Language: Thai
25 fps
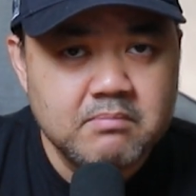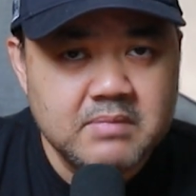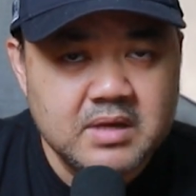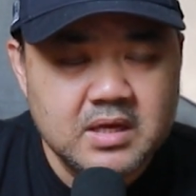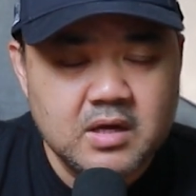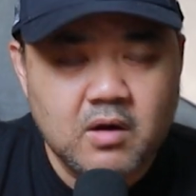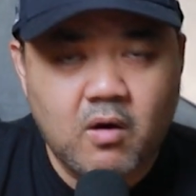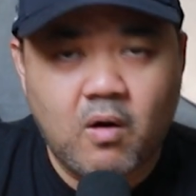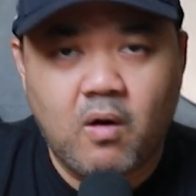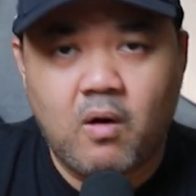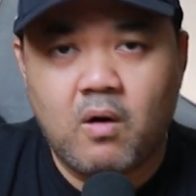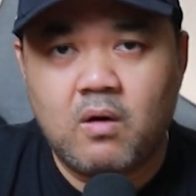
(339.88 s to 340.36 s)
มี
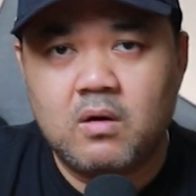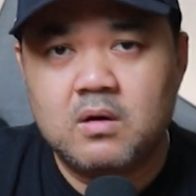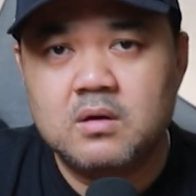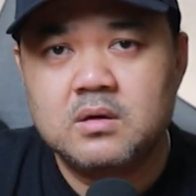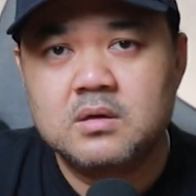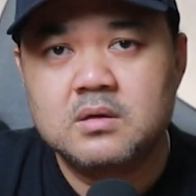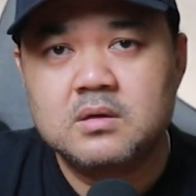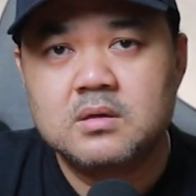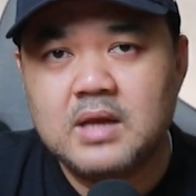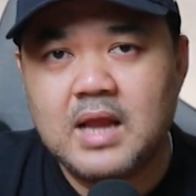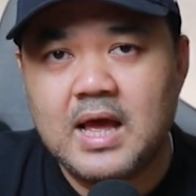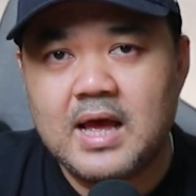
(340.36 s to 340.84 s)
ของ
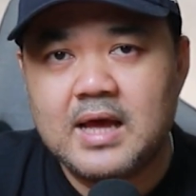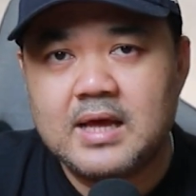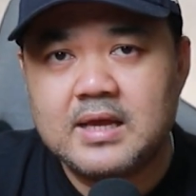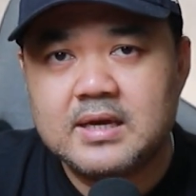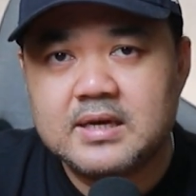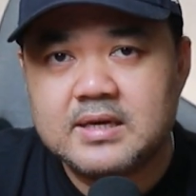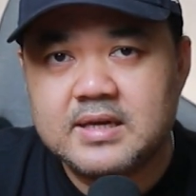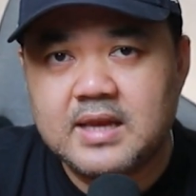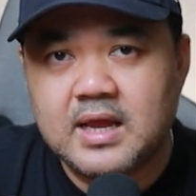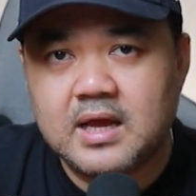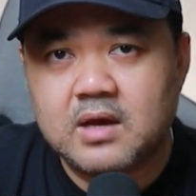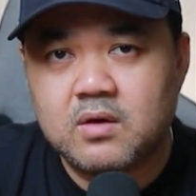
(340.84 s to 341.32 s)
และ
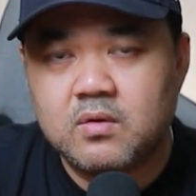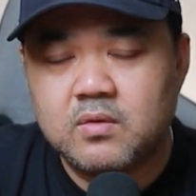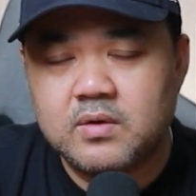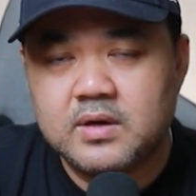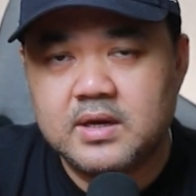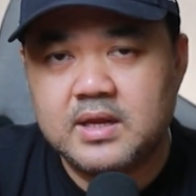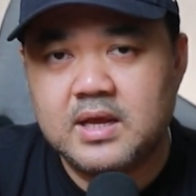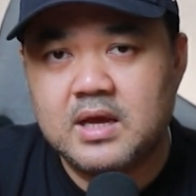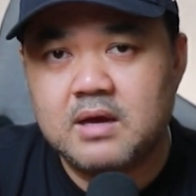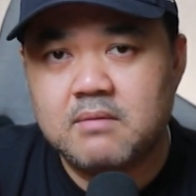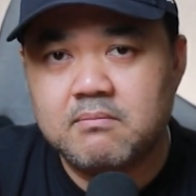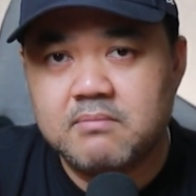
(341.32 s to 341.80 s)
เด็กคน
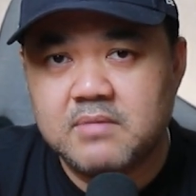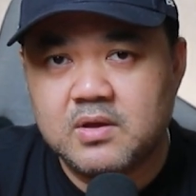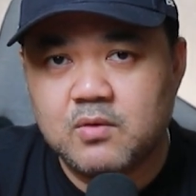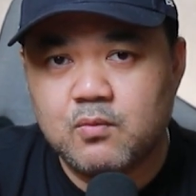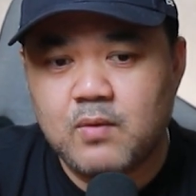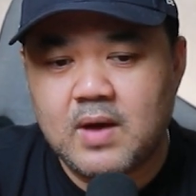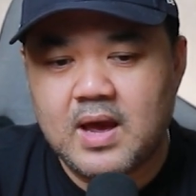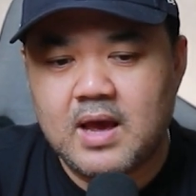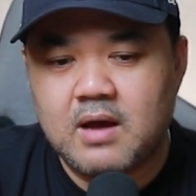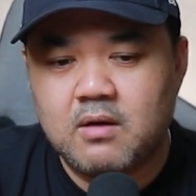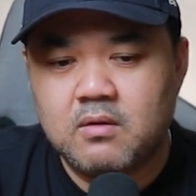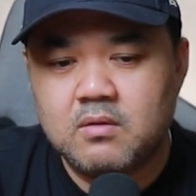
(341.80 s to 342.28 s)
นี้มี
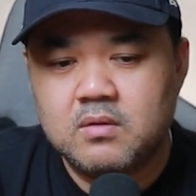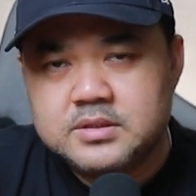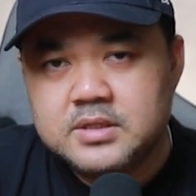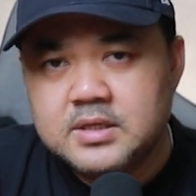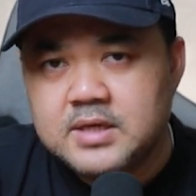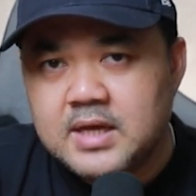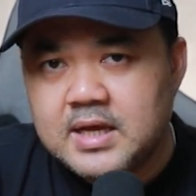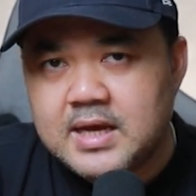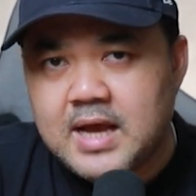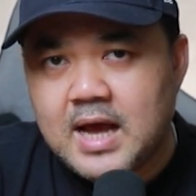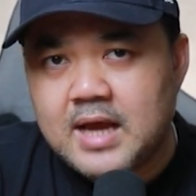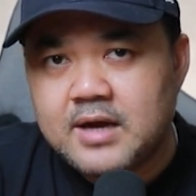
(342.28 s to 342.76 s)
แวว ซึ่
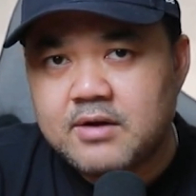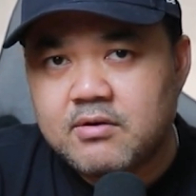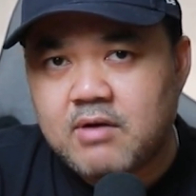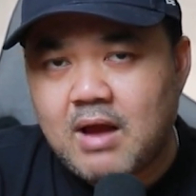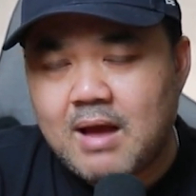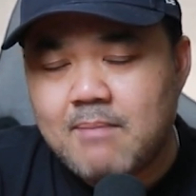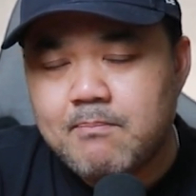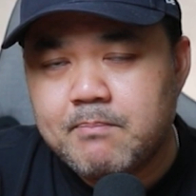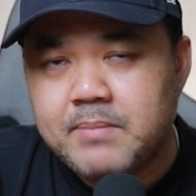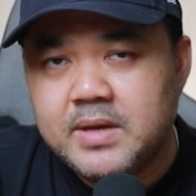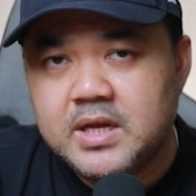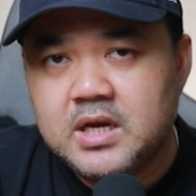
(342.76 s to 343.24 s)
งในการด
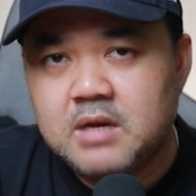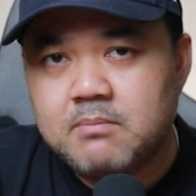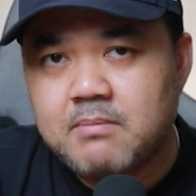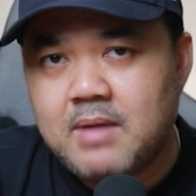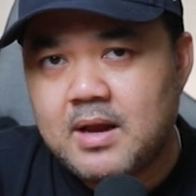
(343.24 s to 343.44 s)
รับปี